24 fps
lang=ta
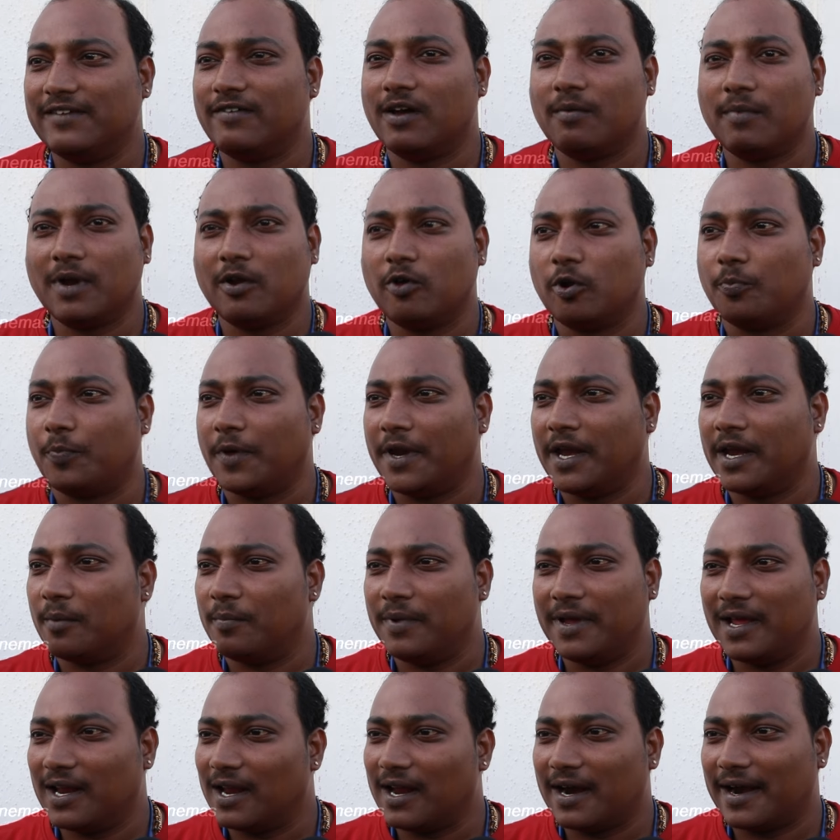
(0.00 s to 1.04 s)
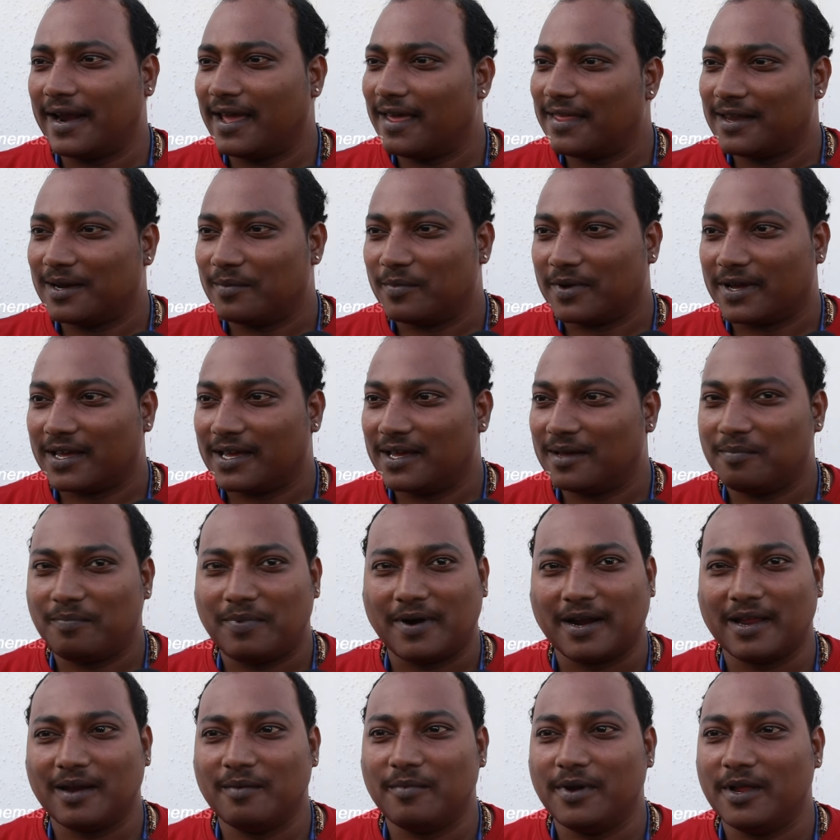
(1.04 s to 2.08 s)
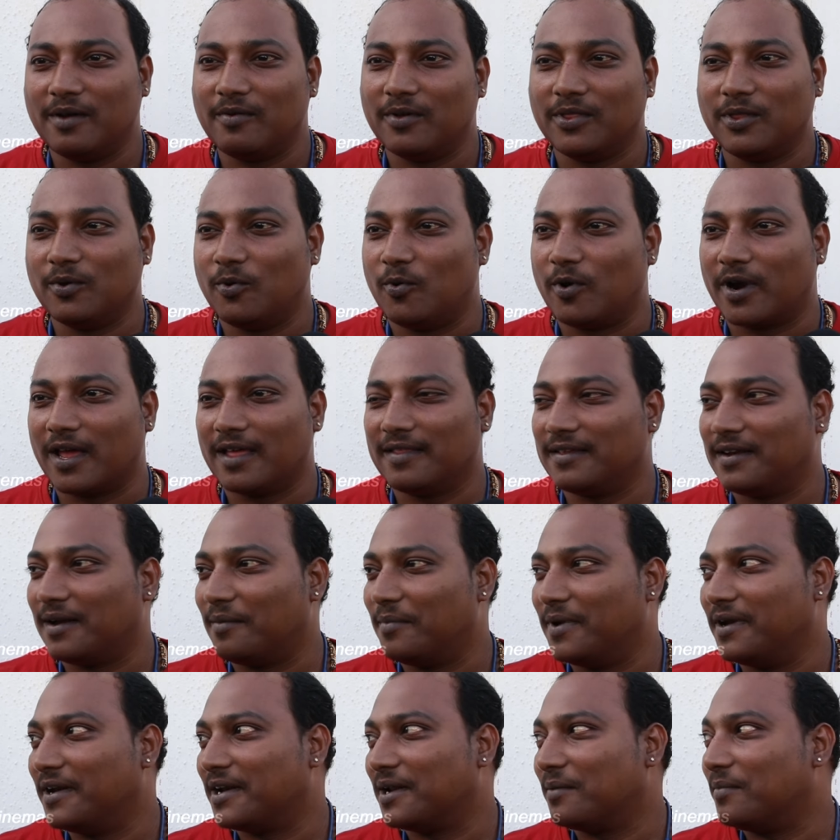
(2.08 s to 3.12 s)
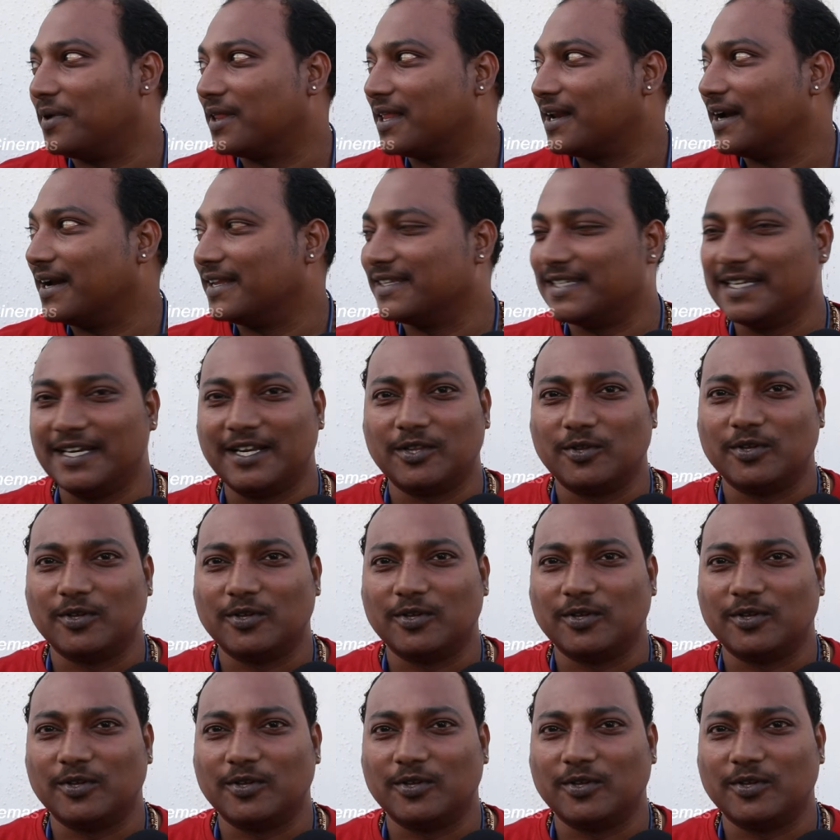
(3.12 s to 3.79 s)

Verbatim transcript: ஜீவா மேல ஒரு பெரிய நம்பிக்கைலாம் கிடையாது நமக்கு படம் எப்படியோ வந்து ஓடாது அப்படின்ற மாதிரி நினைச்சிட்டு